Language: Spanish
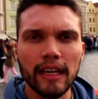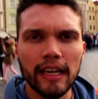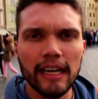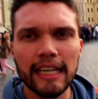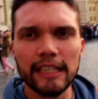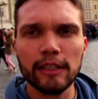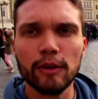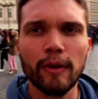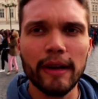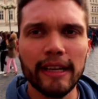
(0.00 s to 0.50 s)

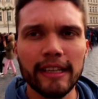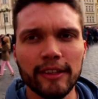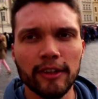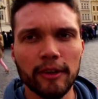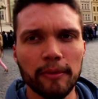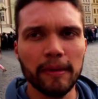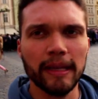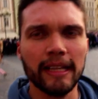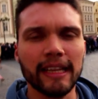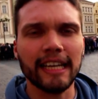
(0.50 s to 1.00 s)
Les
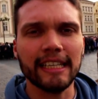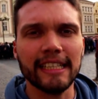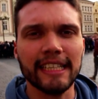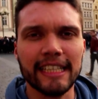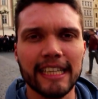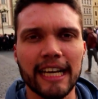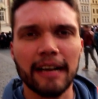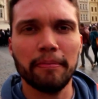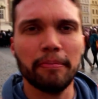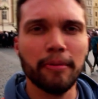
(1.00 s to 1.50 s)
cuento mientras
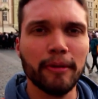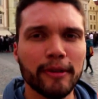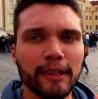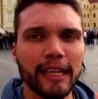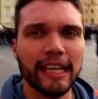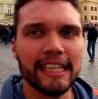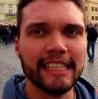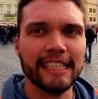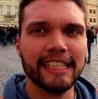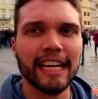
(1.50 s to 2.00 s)
escapo
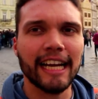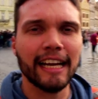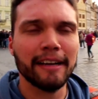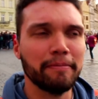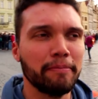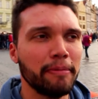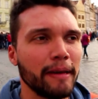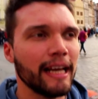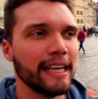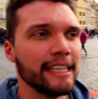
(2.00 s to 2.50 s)
de esta
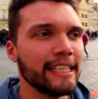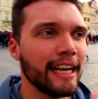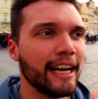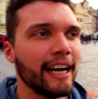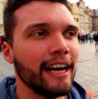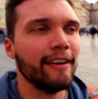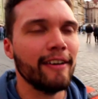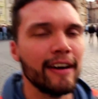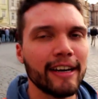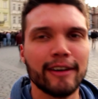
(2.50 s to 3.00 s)
plaza
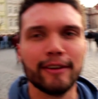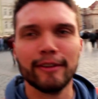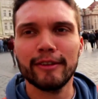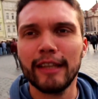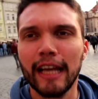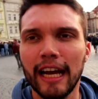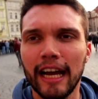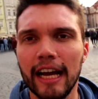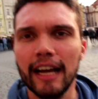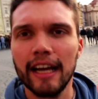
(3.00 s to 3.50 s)

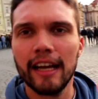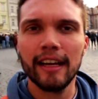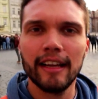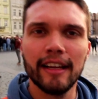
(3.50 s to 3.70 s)
abarrotada